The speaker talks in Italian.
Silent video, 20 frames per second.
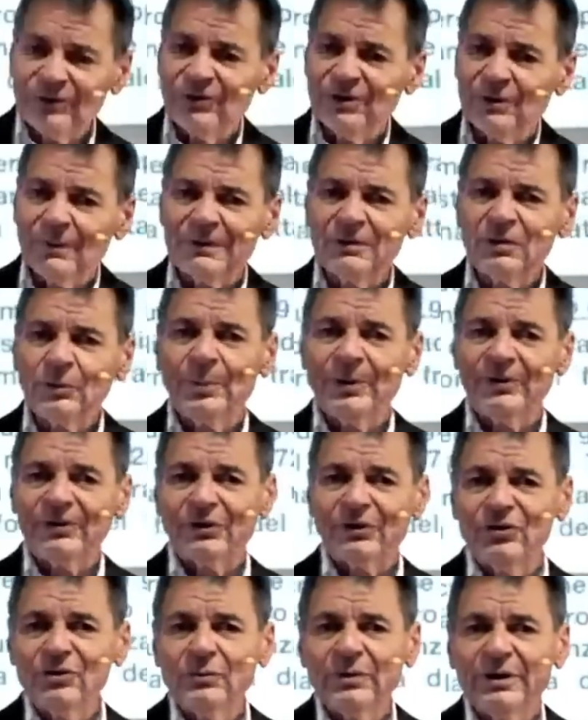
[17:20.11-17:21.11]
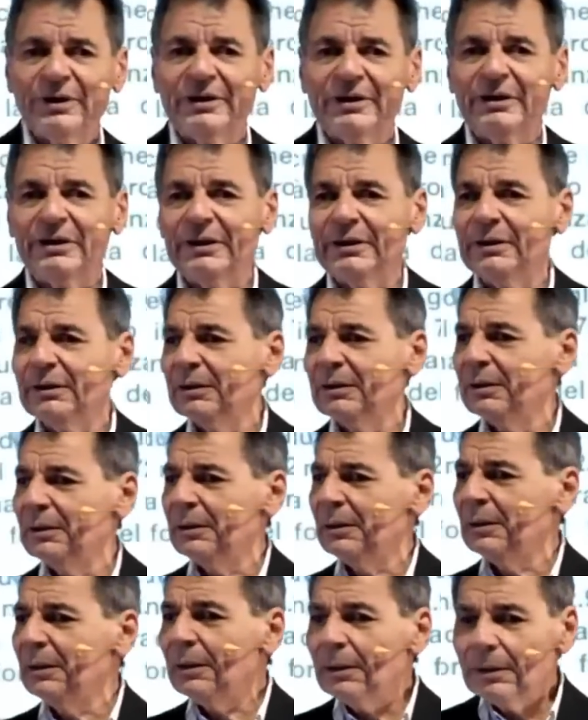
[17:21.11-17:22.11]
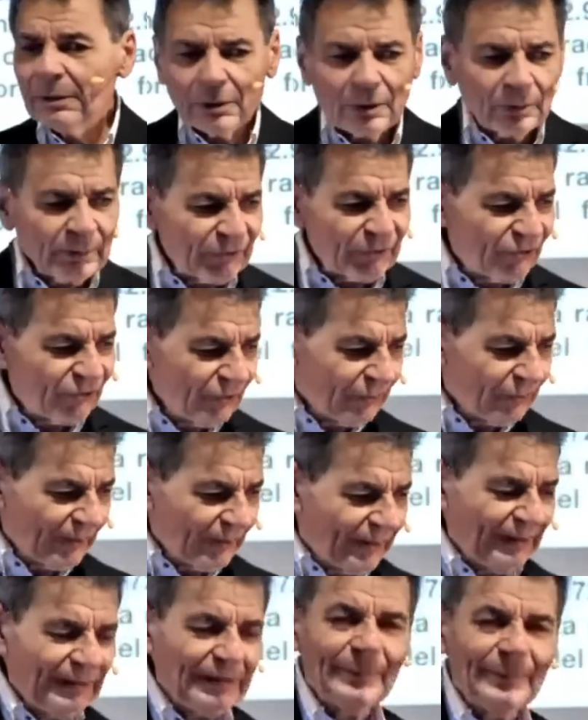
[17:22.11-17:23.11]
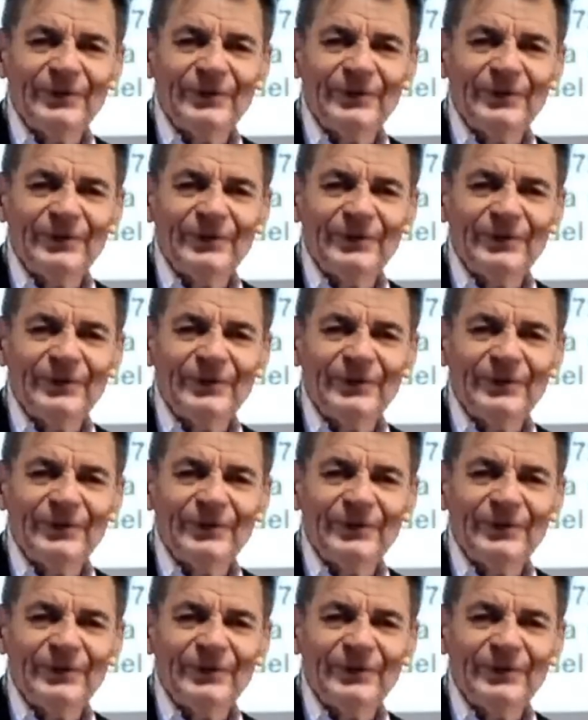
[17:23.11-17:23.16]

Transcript: sì, quanto pesa? 5 kg. Come 5 kg?